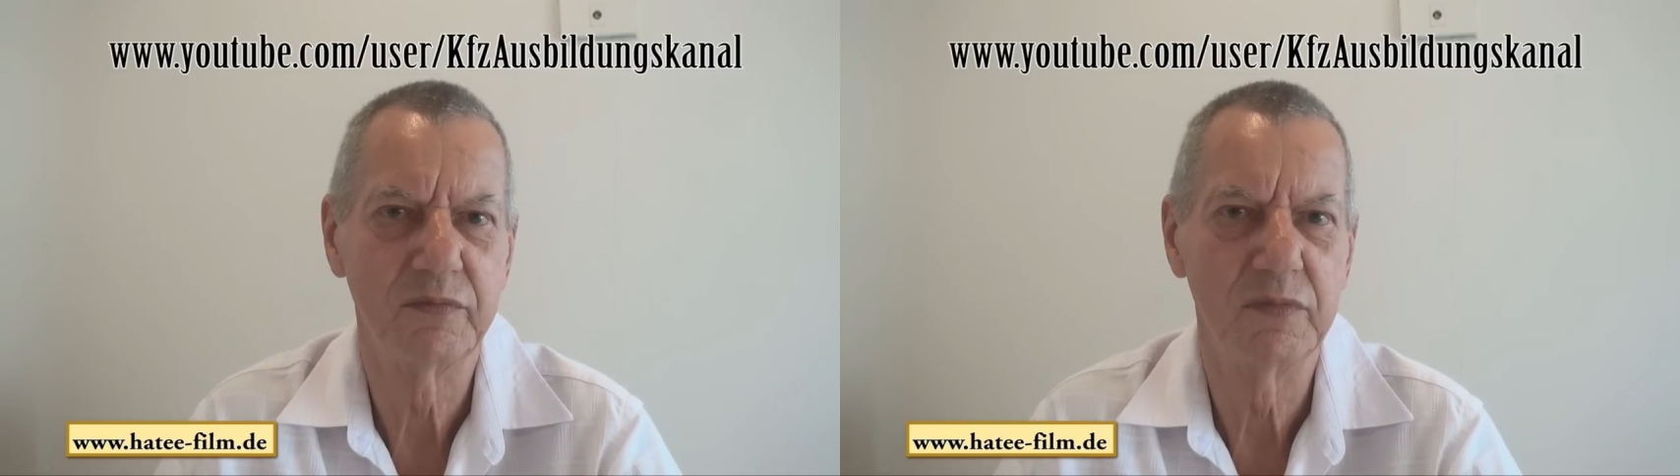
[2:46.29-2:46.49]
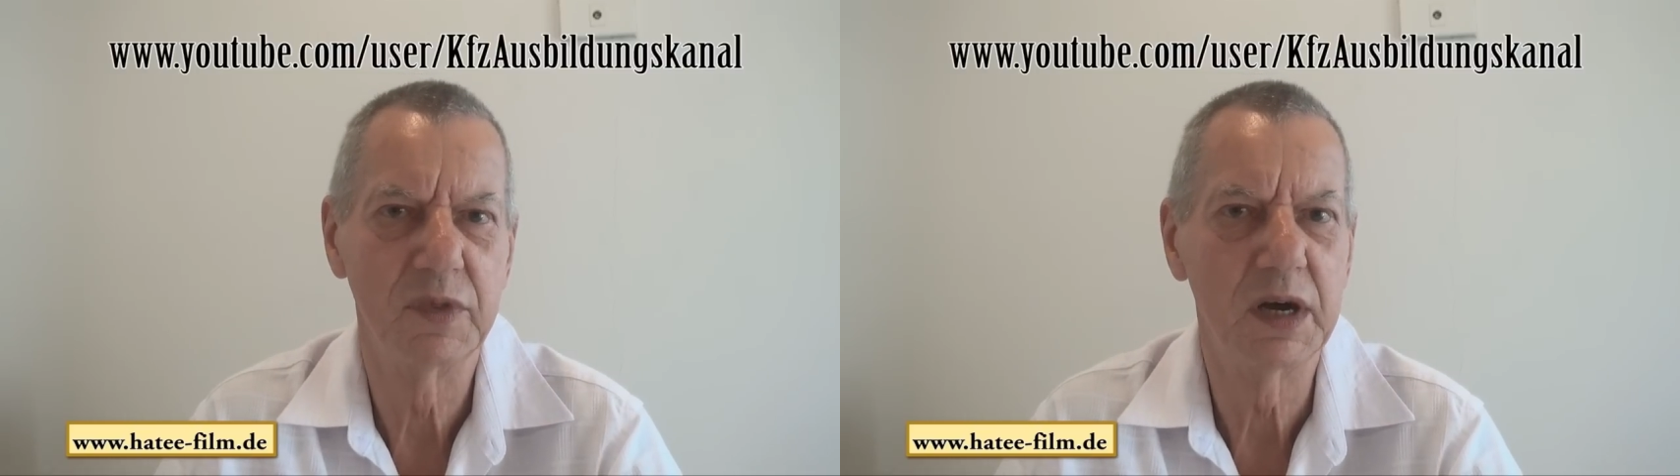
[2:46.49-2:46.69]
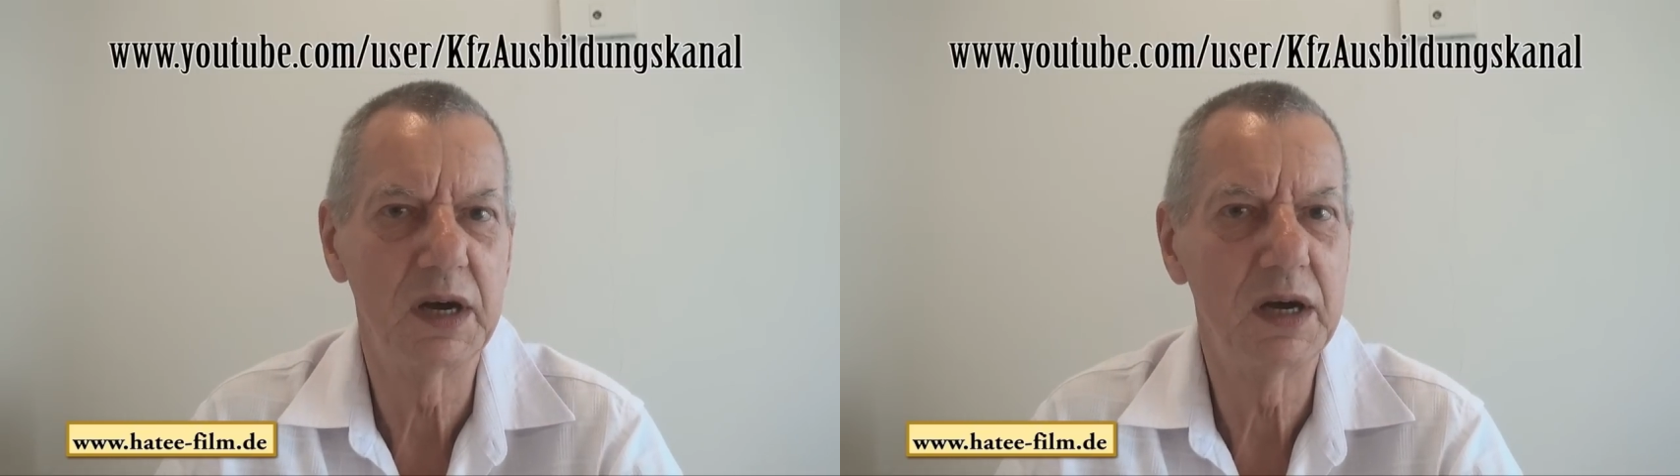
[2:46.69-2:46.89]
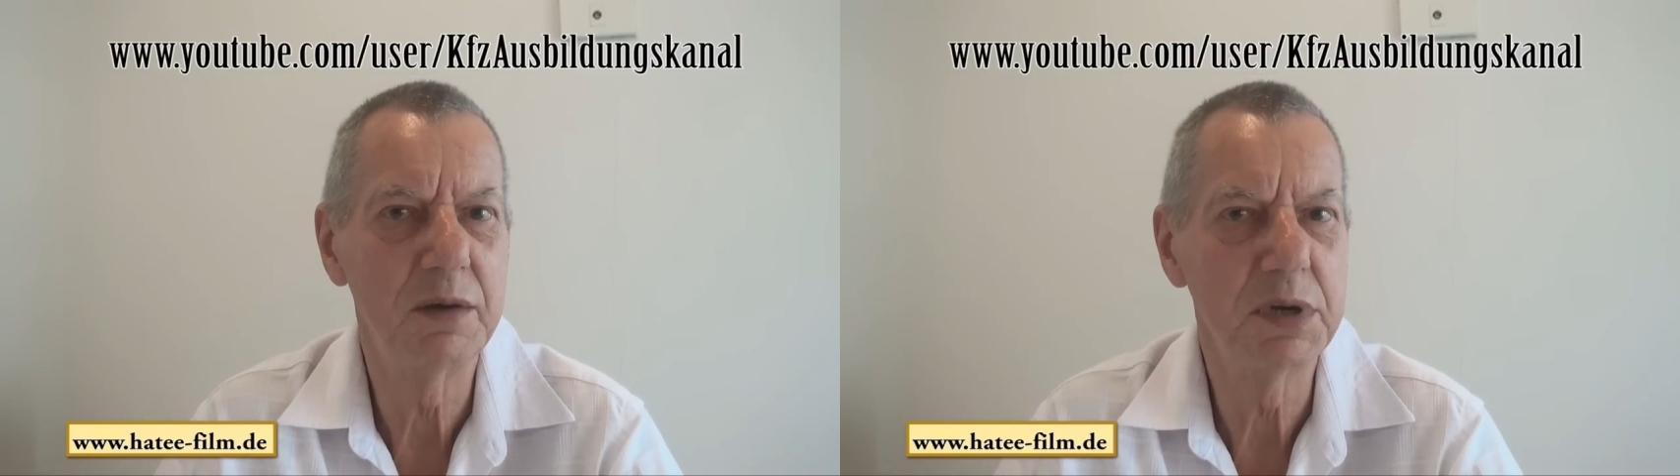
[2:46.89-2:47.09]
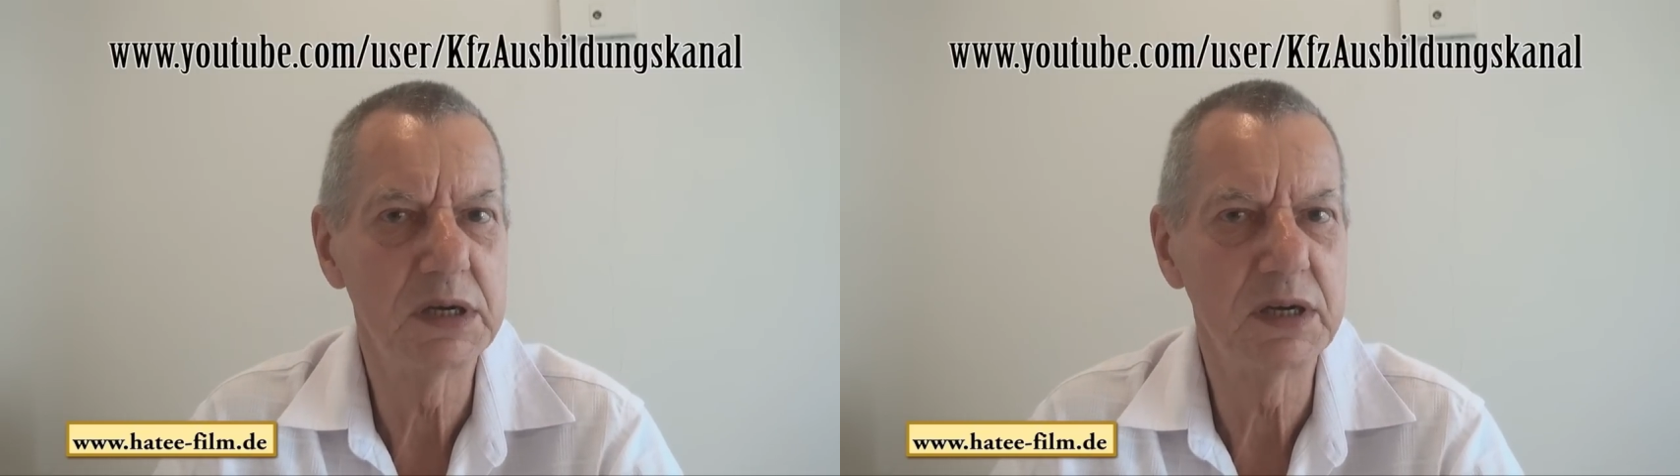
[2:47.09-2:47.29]
Da
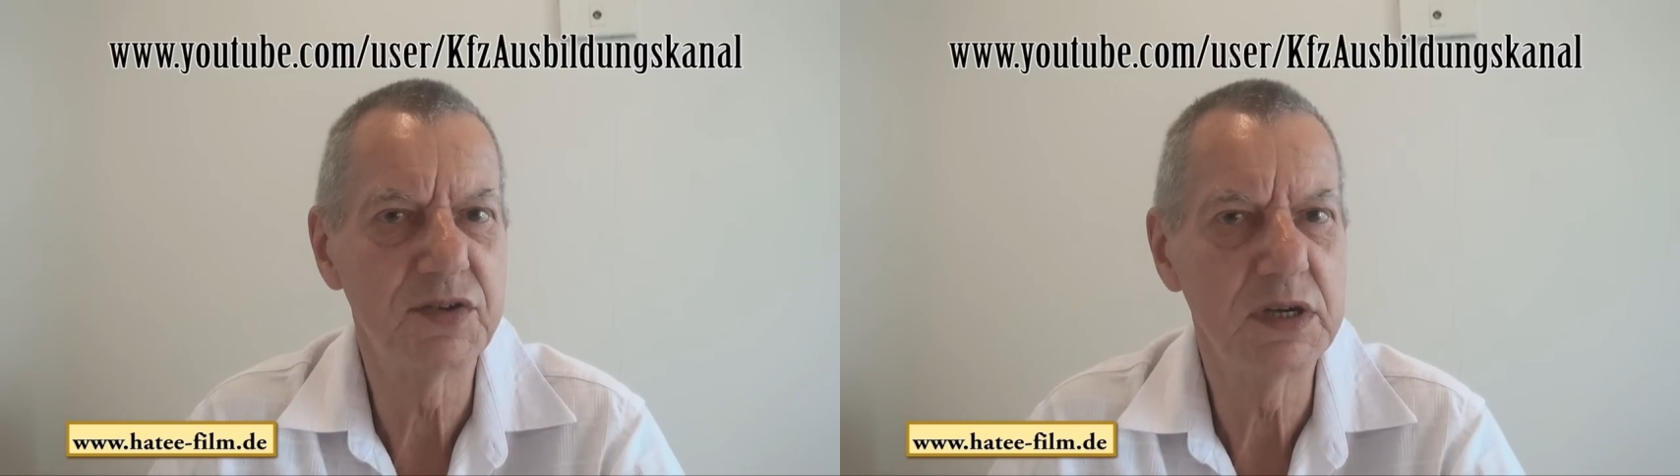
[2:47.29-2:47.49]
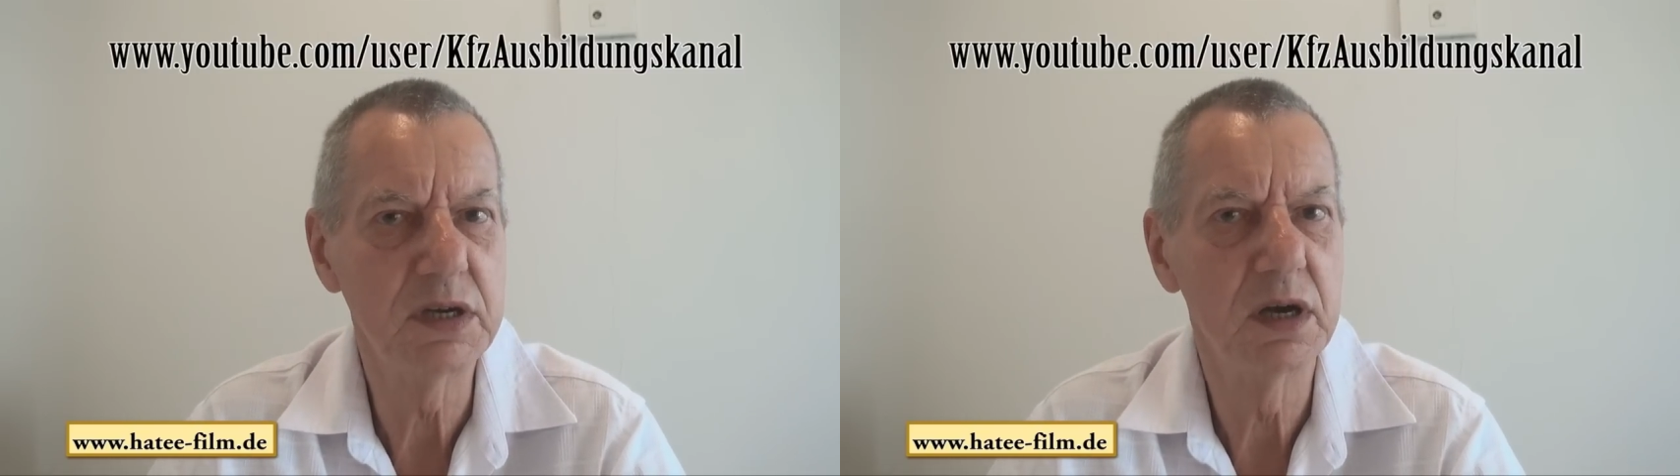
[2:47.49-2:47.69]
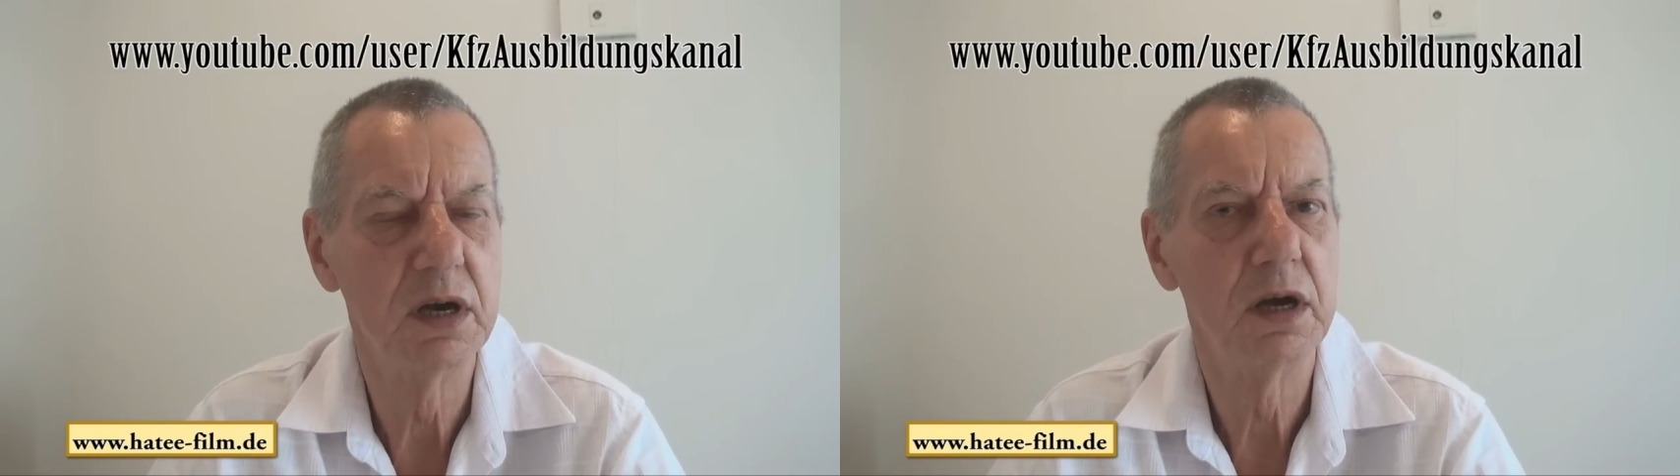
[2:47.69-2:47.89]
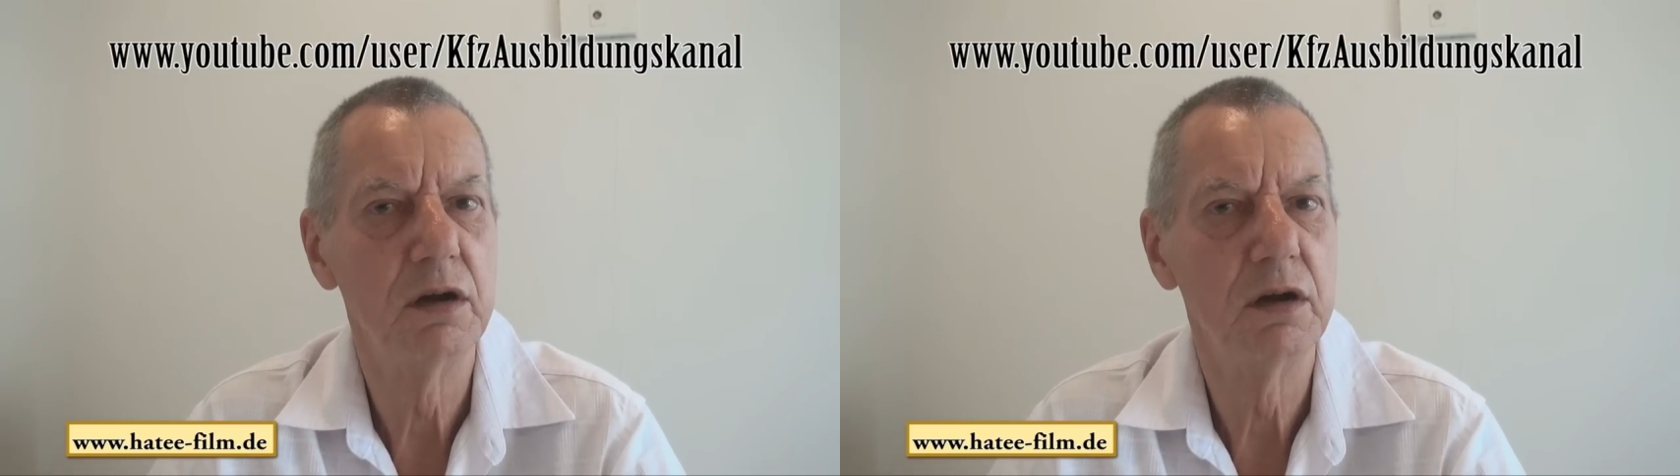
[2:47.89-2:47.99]
bitte ich Sie,